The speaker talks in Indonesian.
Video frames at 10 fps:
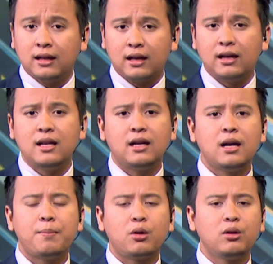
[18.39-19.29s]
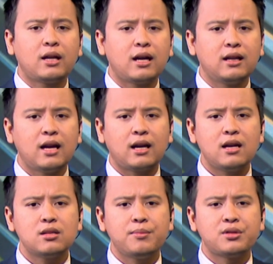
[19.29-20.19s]
Karen dianggap merugikan
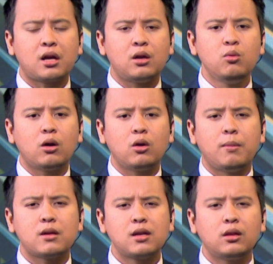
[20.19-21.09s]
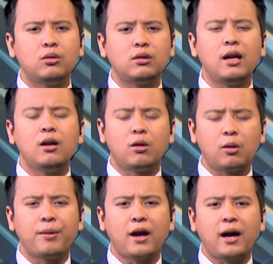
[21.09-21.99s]
negara sebesar 2,1 triliun
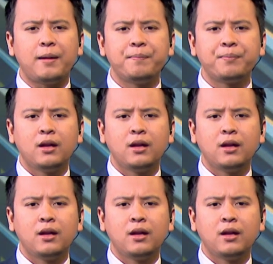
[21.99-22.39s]
rupiah.